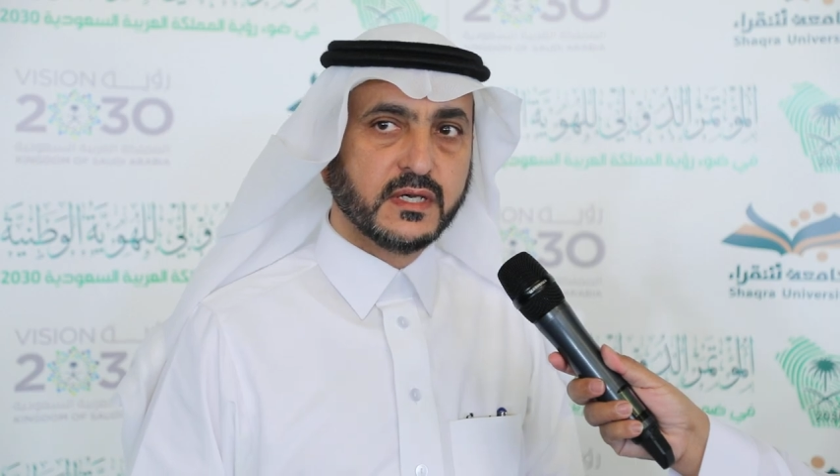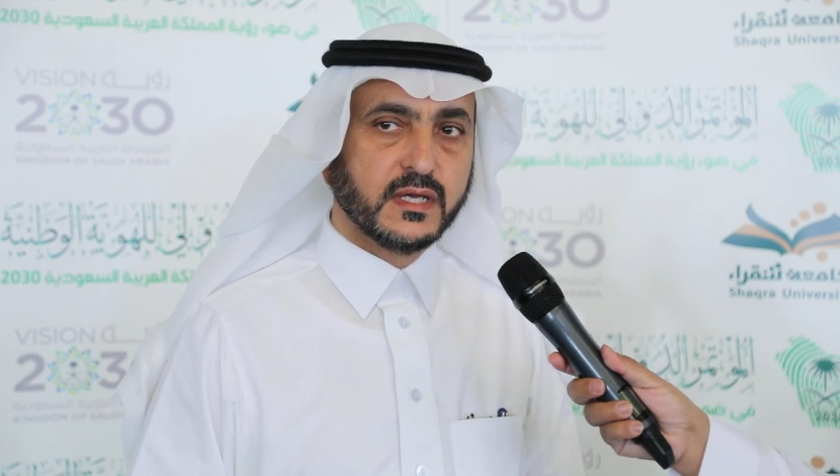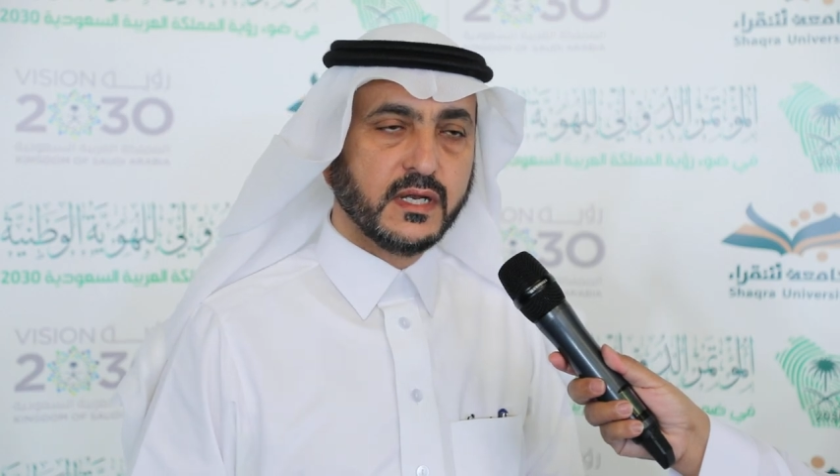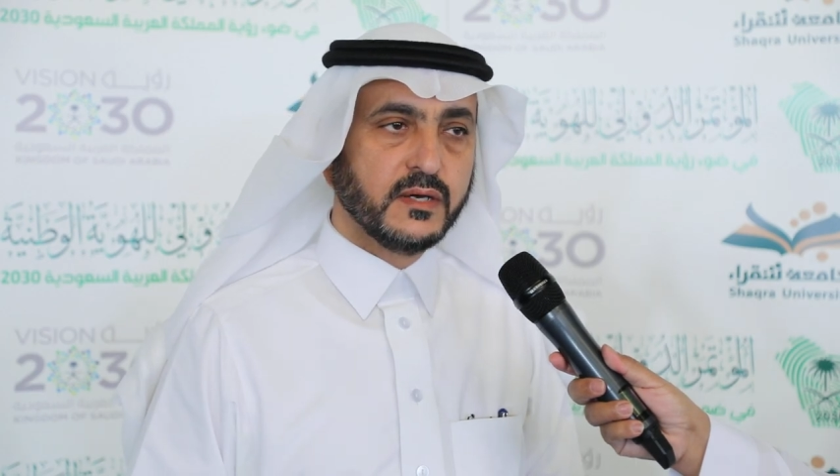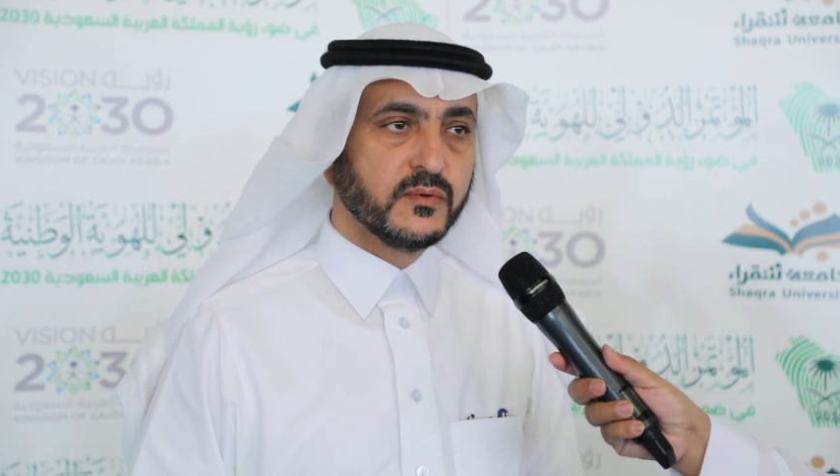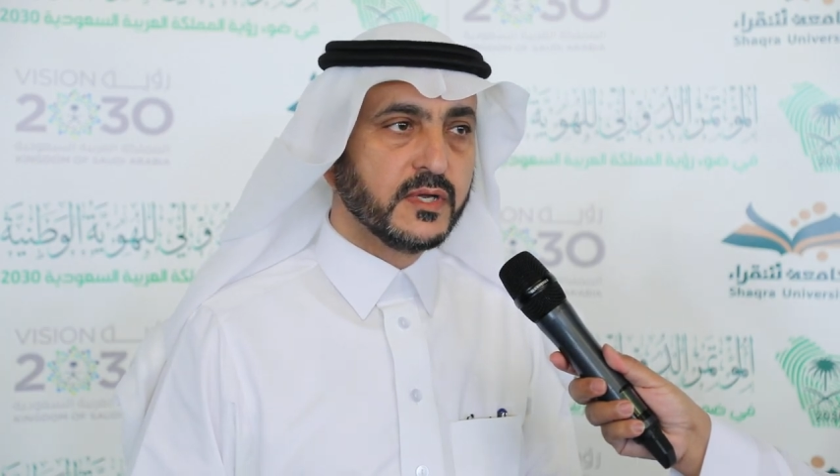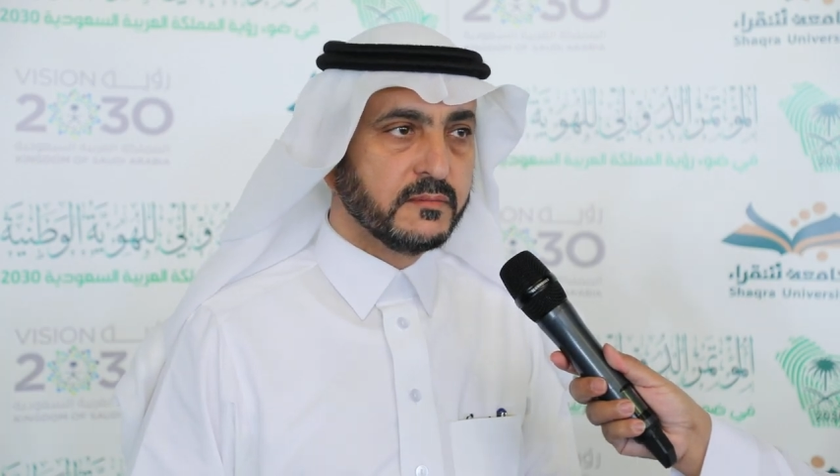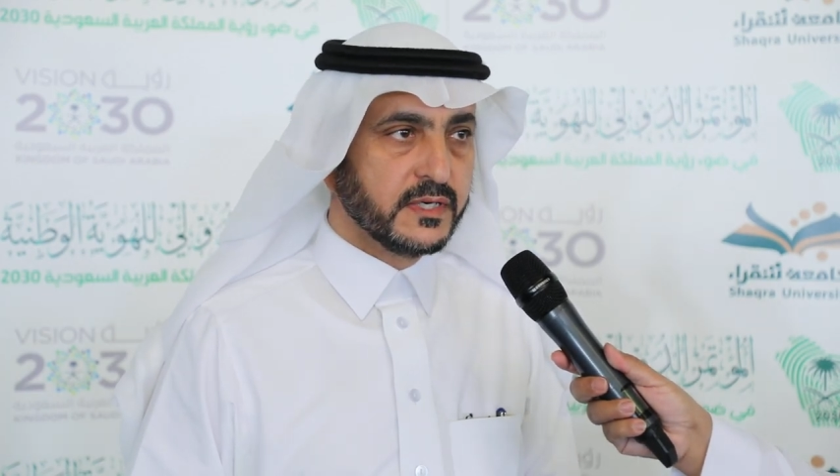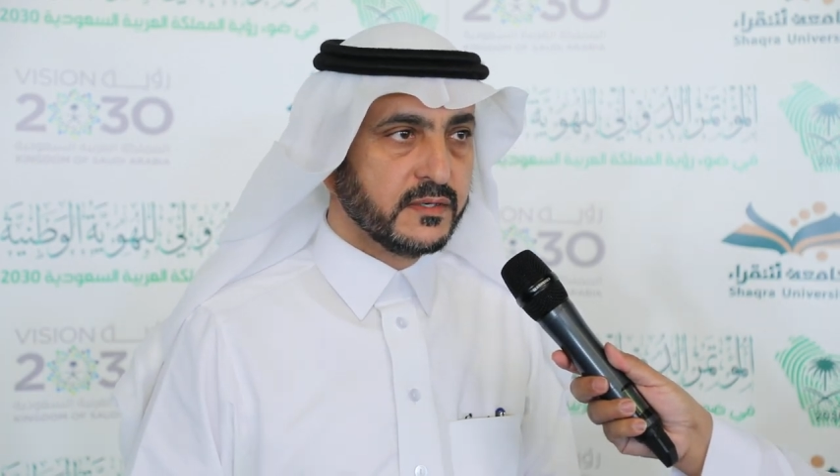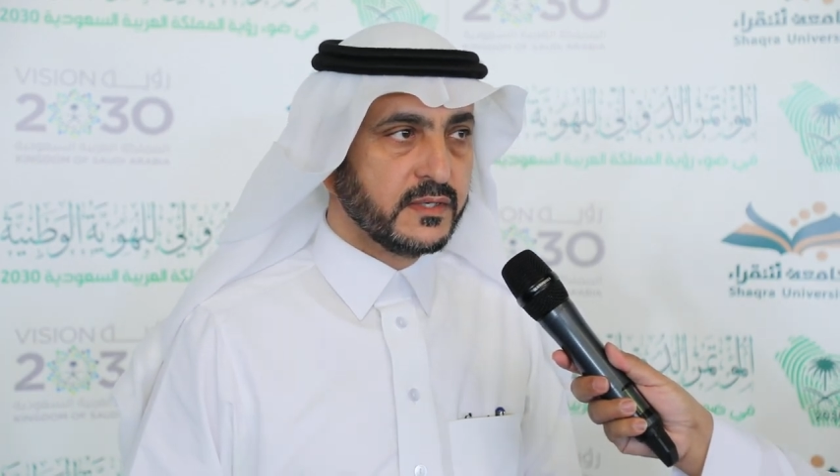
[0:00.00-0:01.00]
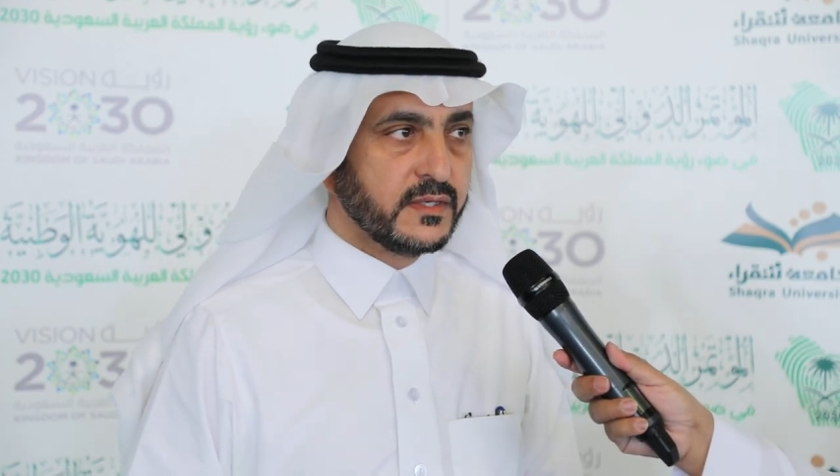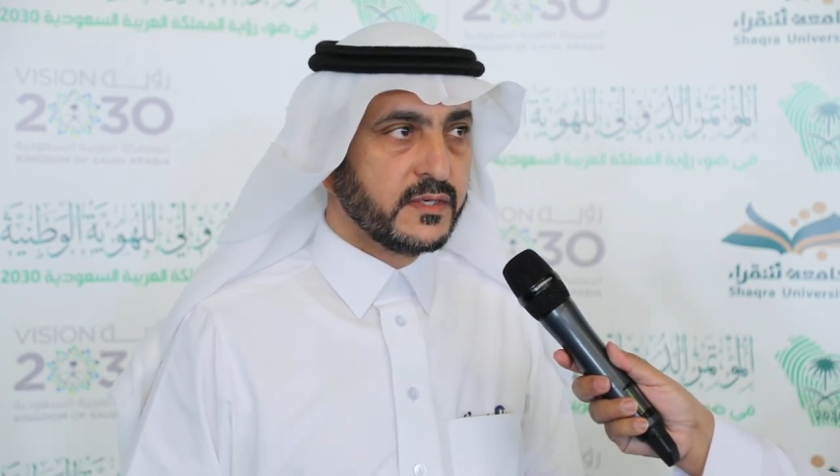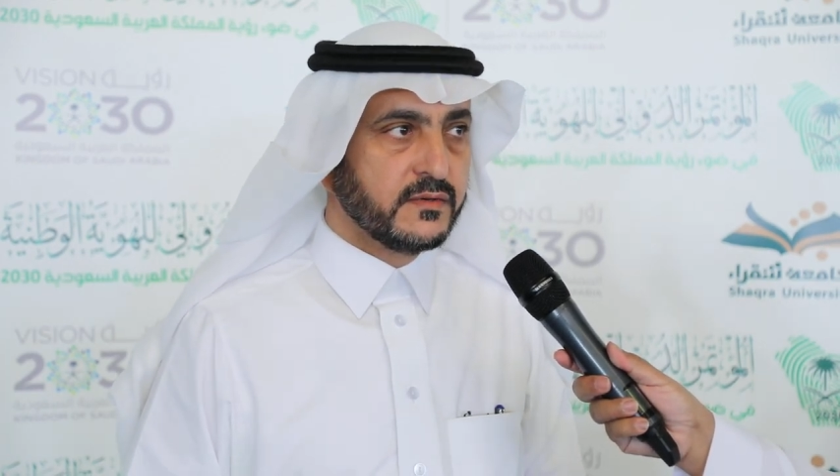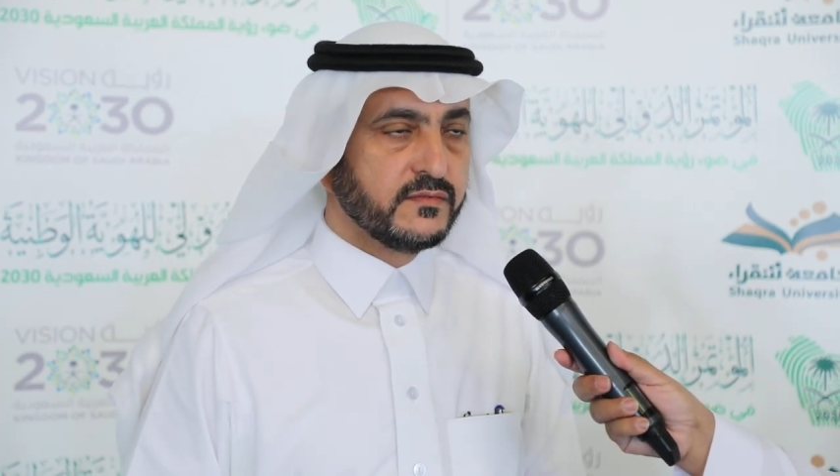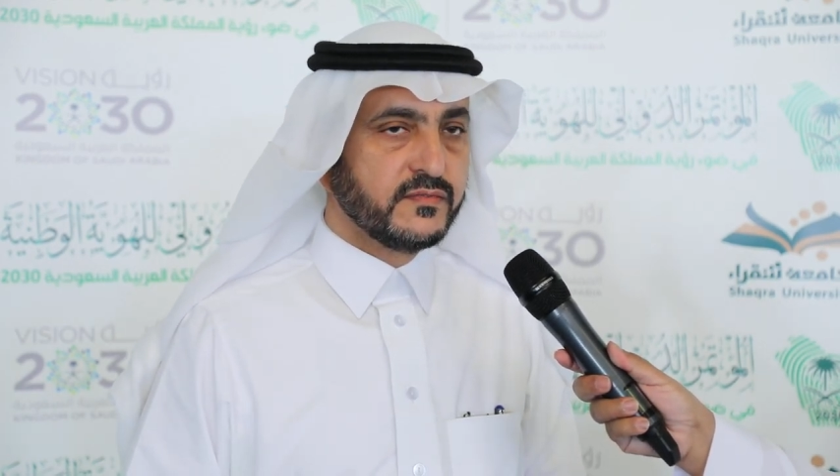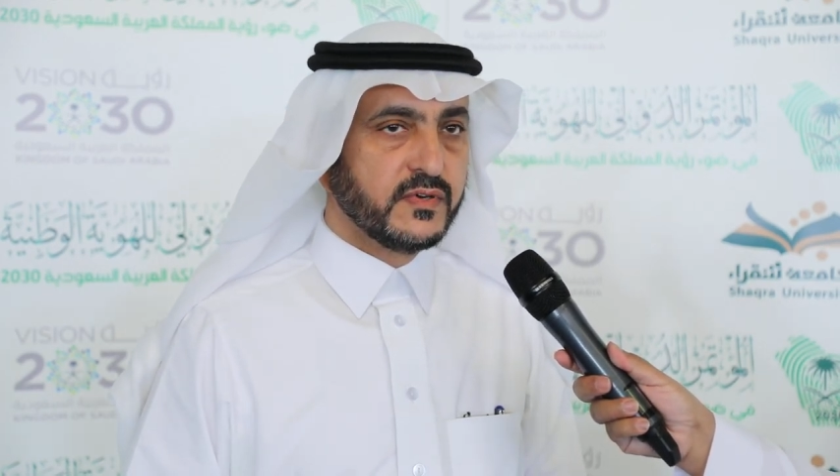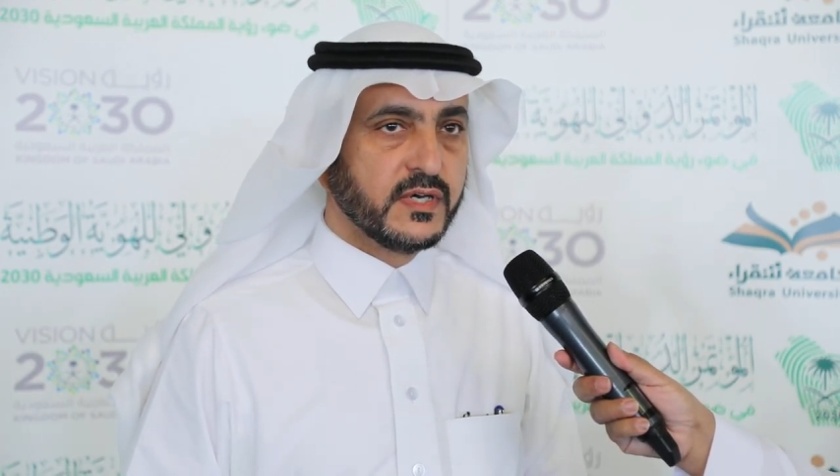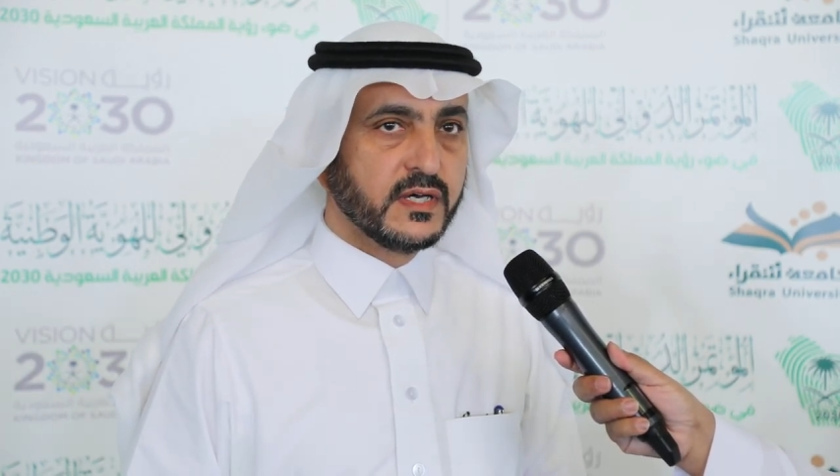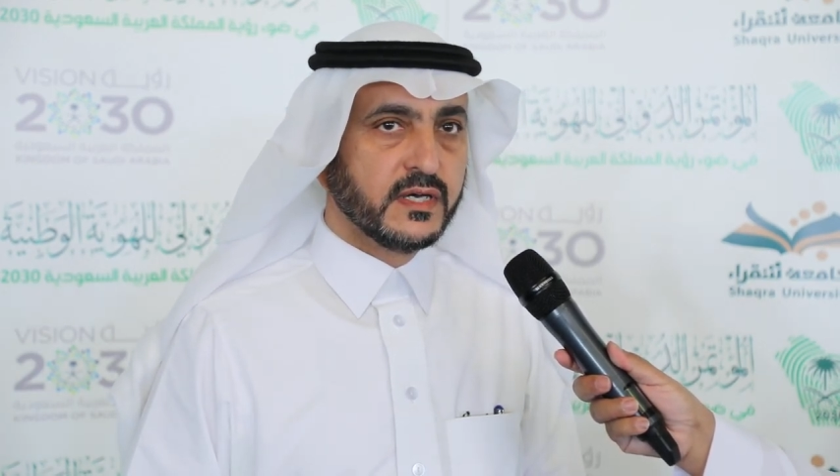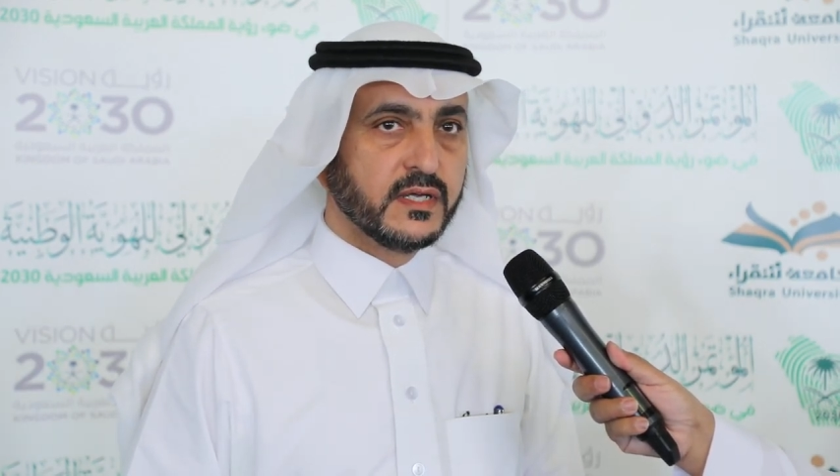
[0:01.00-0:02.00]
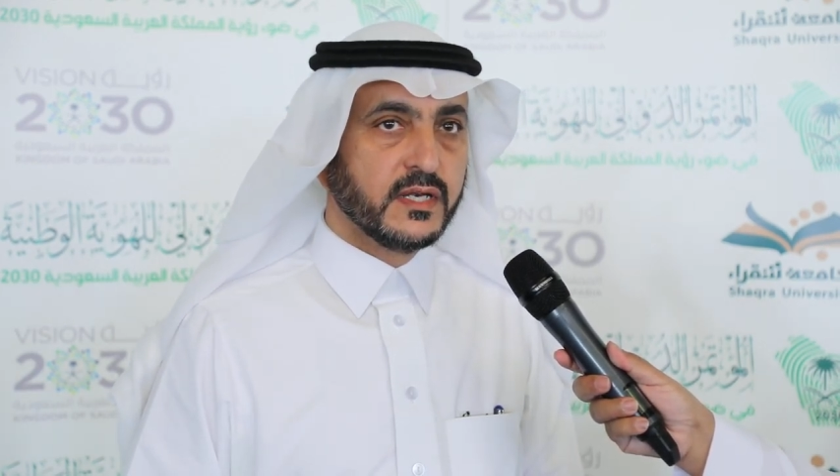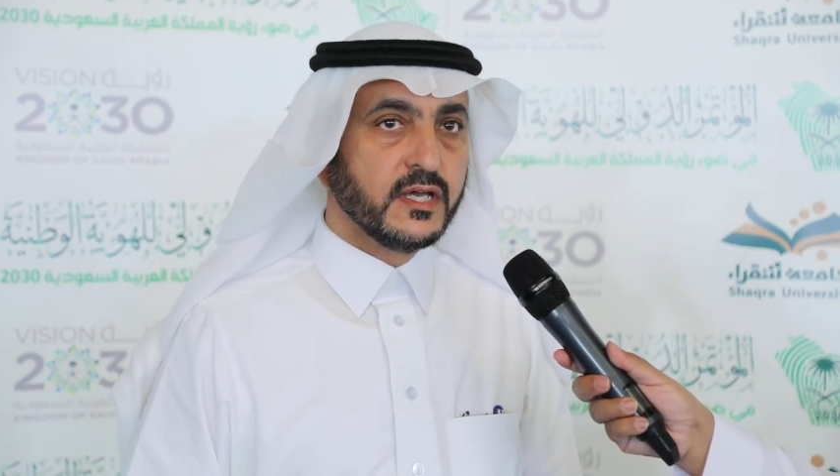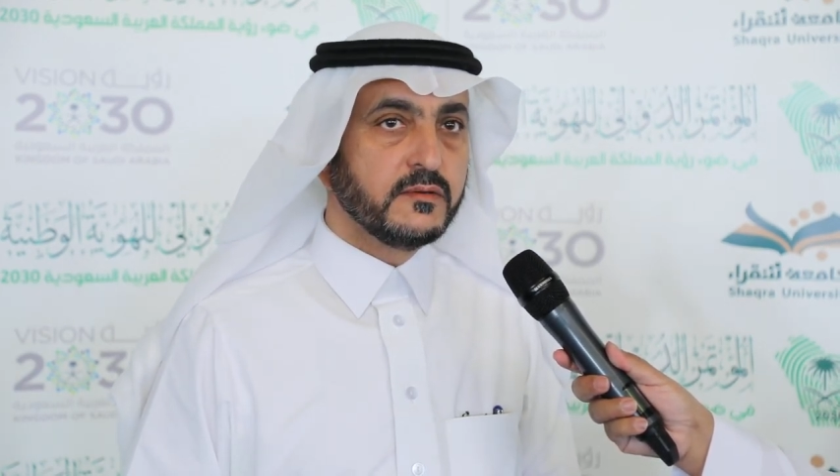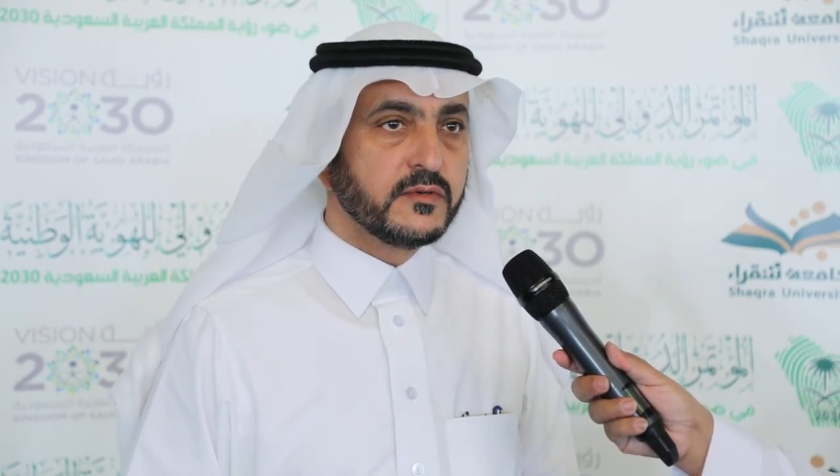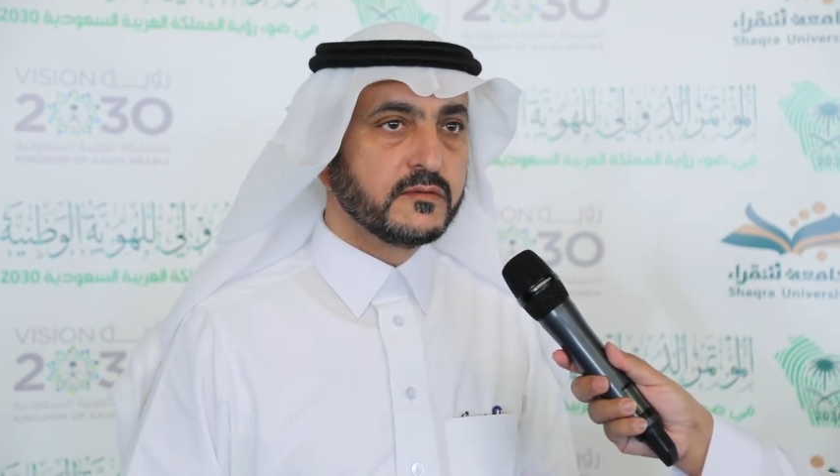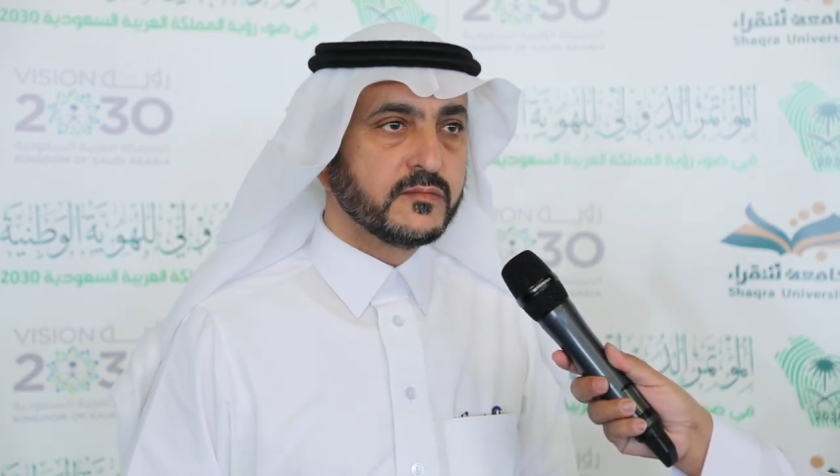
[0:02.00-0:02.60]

بالعولمة فلا يمكن